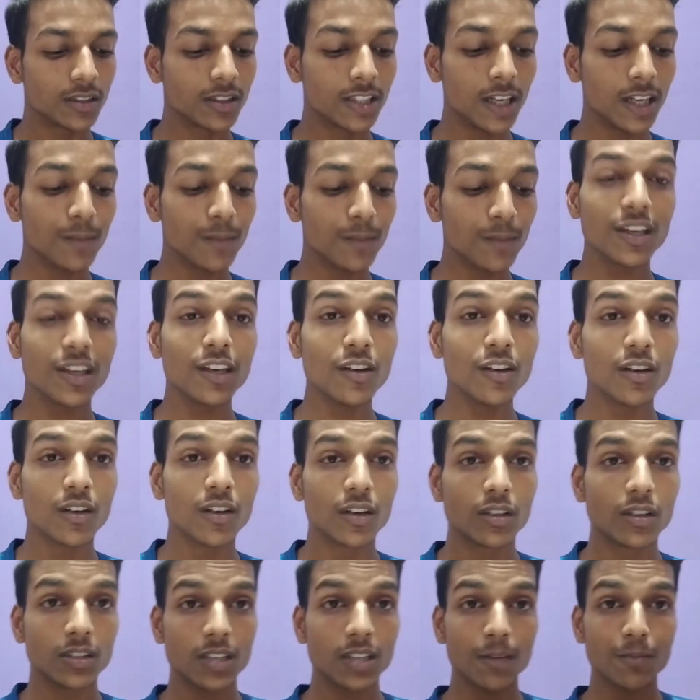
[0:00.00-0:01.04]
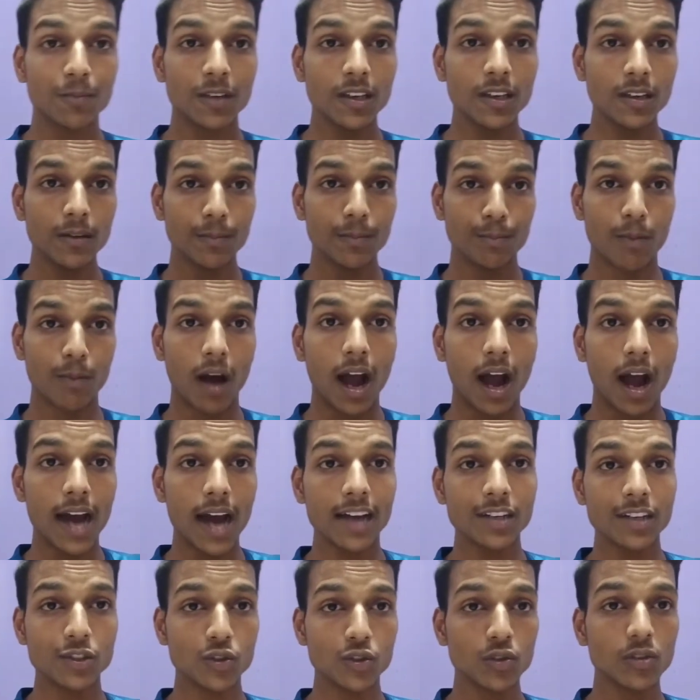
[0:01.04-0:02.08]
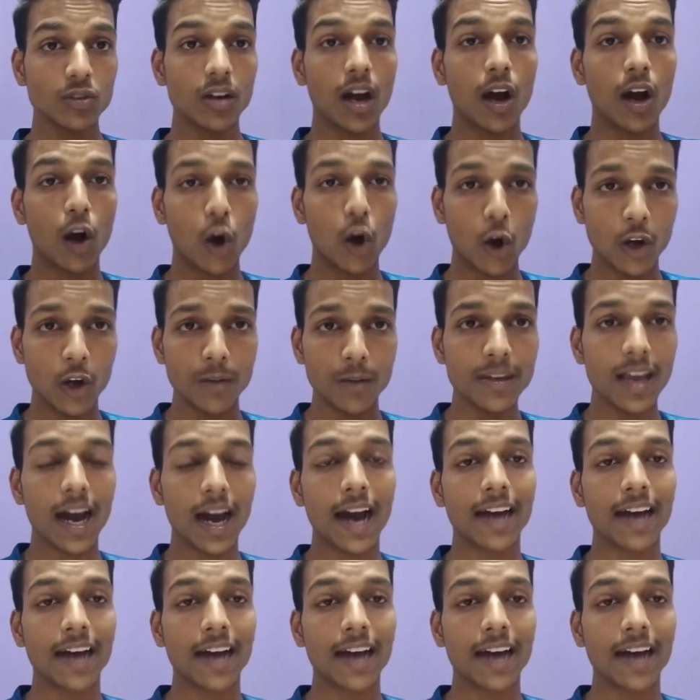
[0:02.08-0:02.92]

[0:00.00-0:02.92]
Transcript: जबकि जबकि बाहर जो और भी